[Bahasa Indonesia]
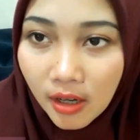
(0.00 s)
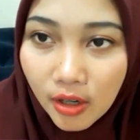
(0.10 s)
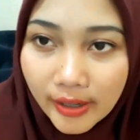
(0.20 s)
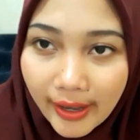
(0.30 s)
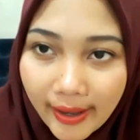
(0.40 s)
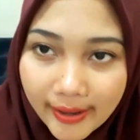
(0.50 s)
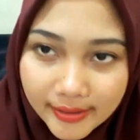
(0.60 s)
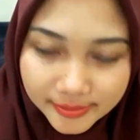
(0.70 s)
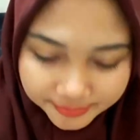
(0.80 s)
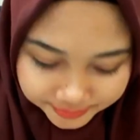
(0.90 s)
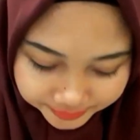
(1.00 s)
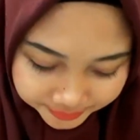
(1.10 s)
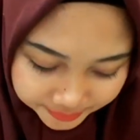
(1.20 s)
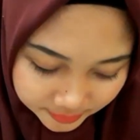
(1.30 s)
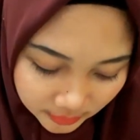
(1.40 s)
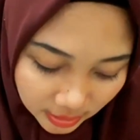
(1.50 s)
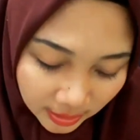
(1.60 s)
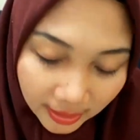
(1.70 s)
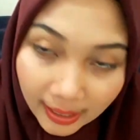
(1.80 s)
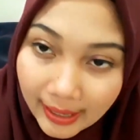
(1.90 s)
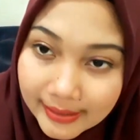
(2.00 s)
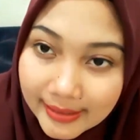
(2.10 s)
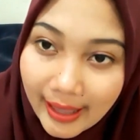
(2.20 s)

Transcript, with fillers: oke okay. and